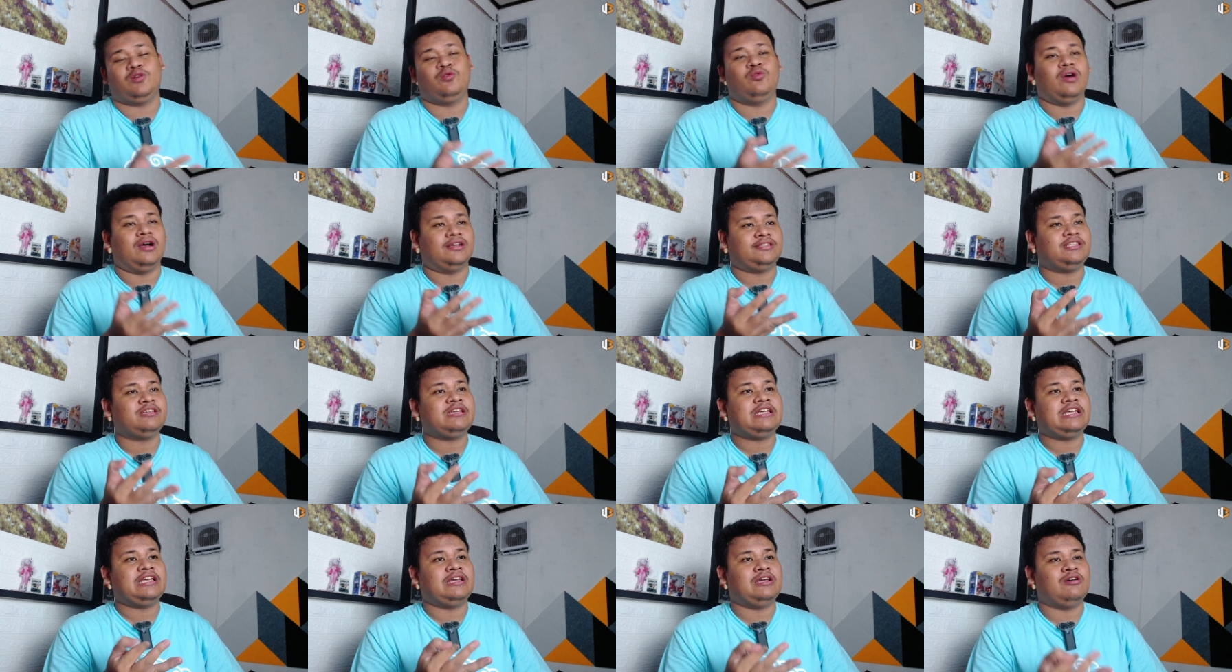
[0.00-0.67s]
gue
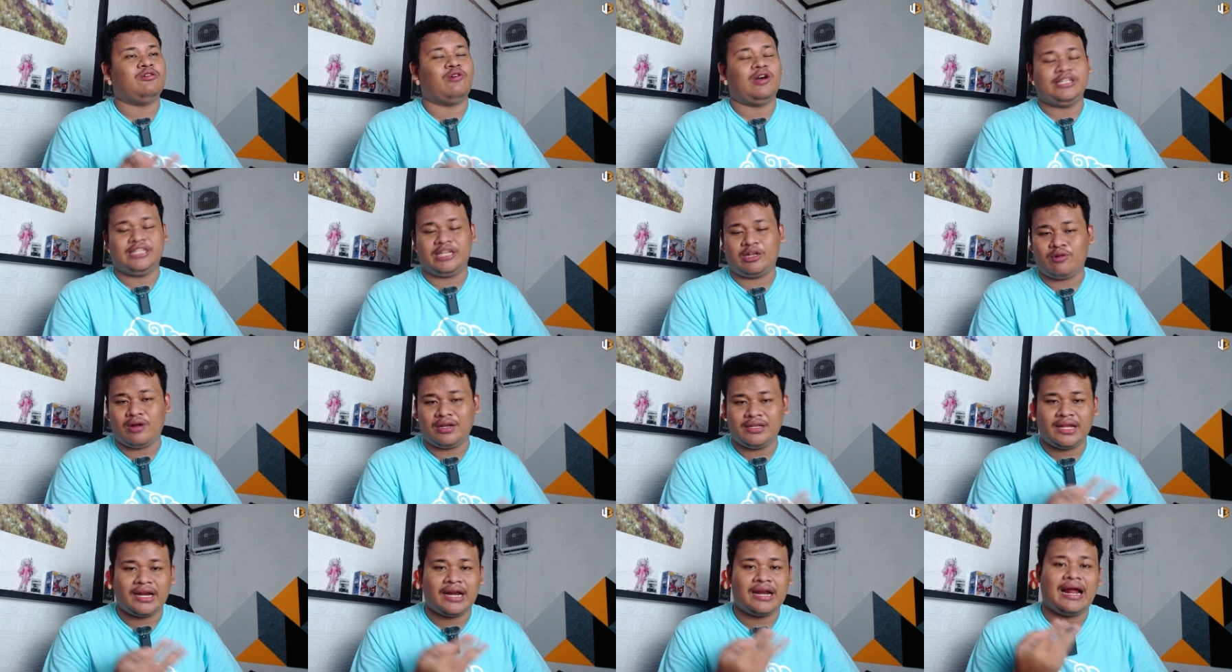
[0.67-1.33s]
sih
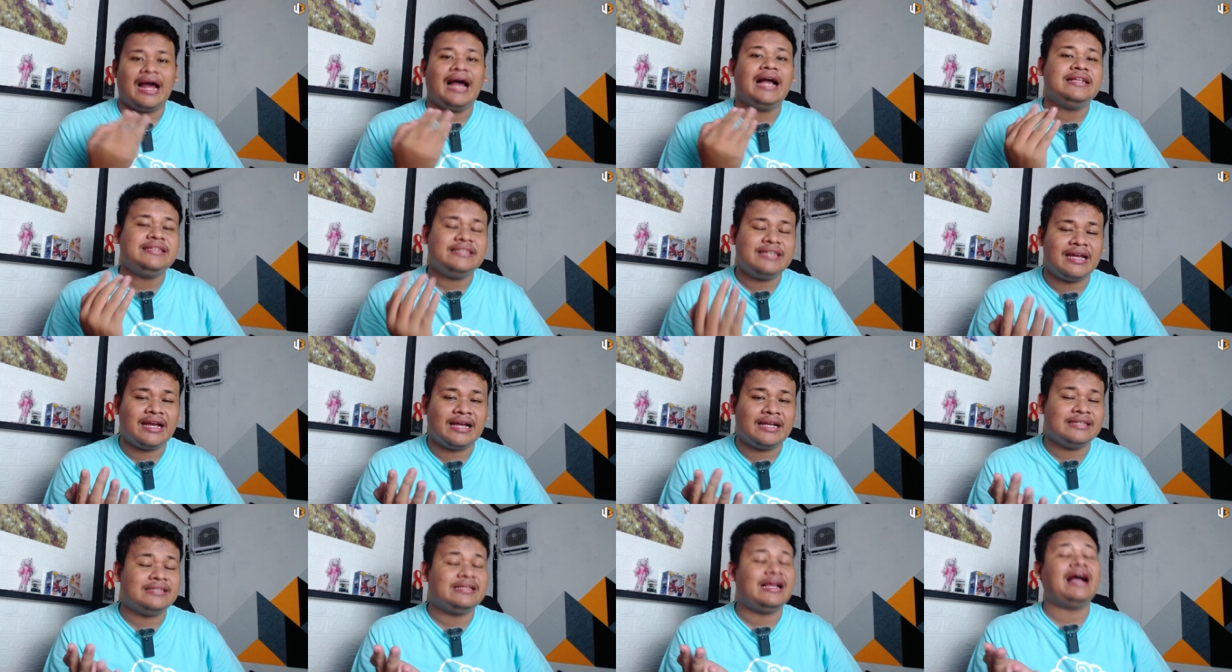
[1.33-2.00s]
wajar-wajarin
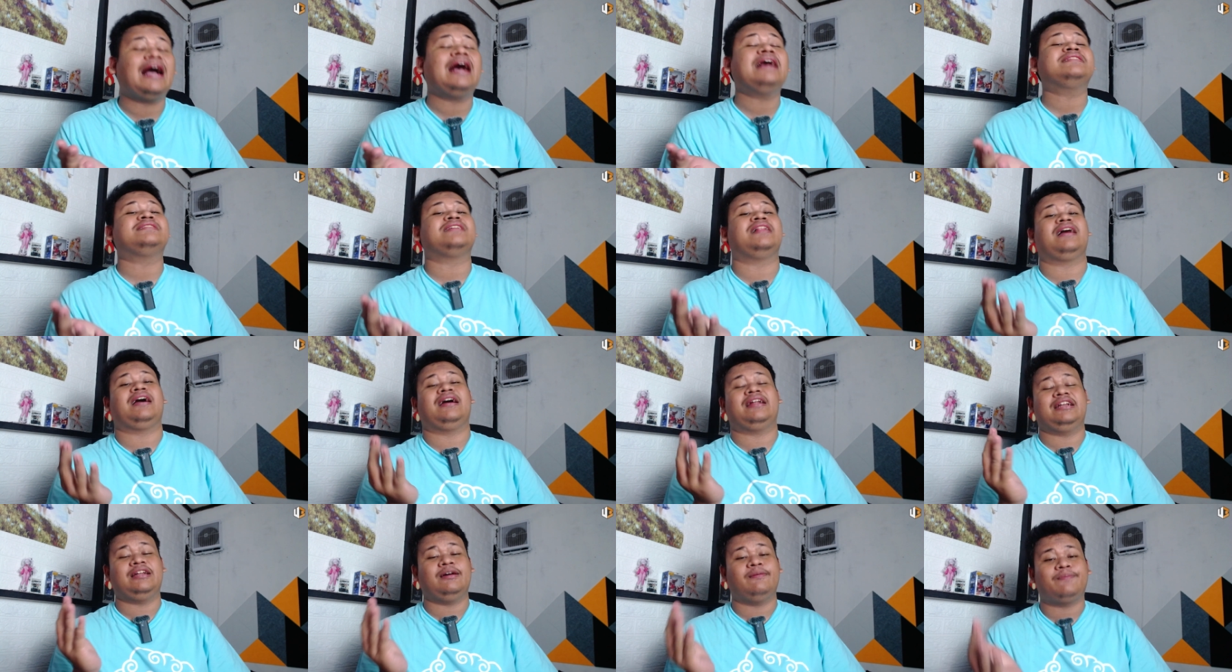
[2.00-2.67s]
aja
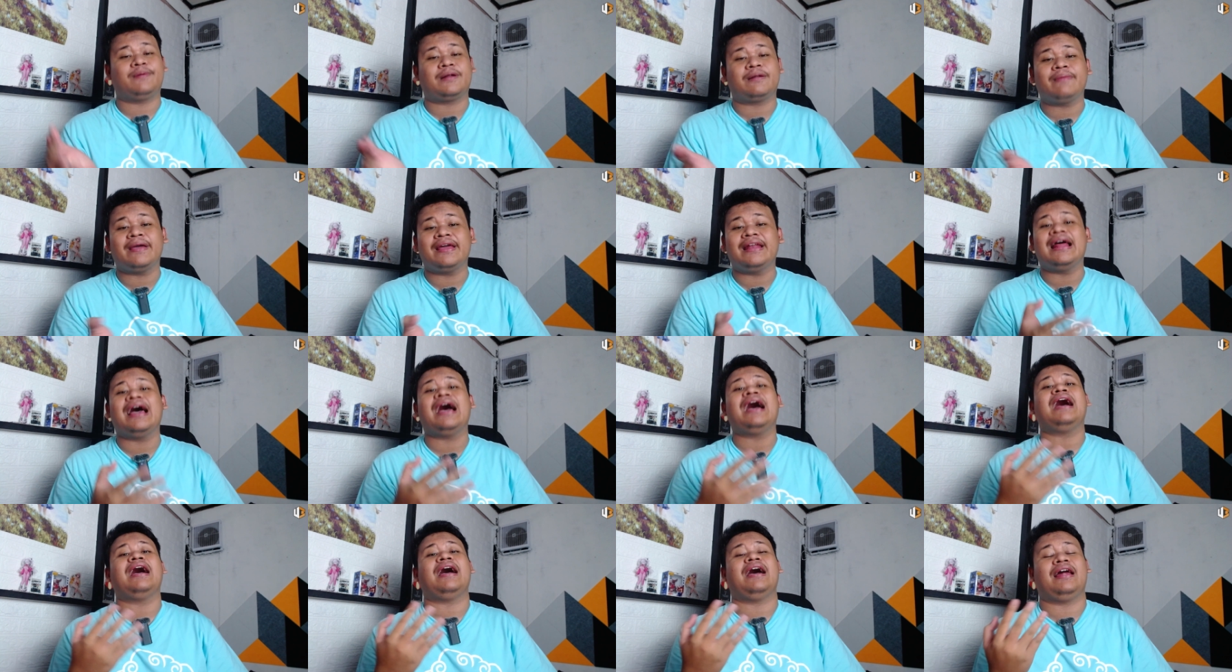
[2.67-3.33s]
asalkan ada
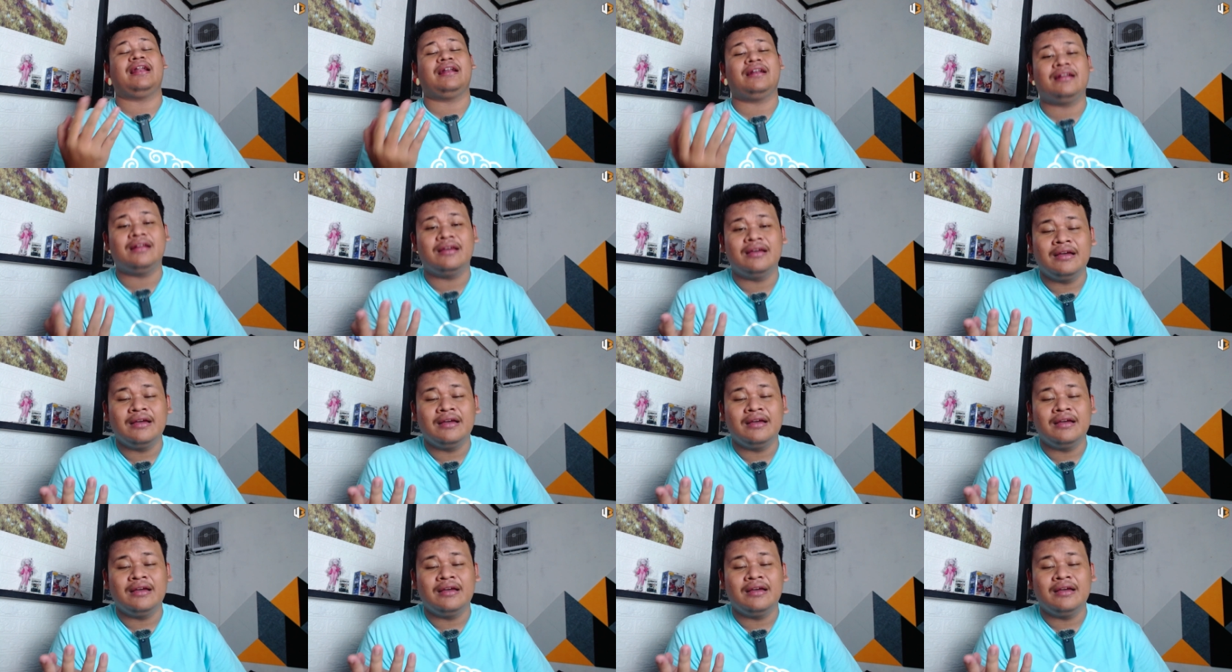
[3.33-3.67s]
perbedaan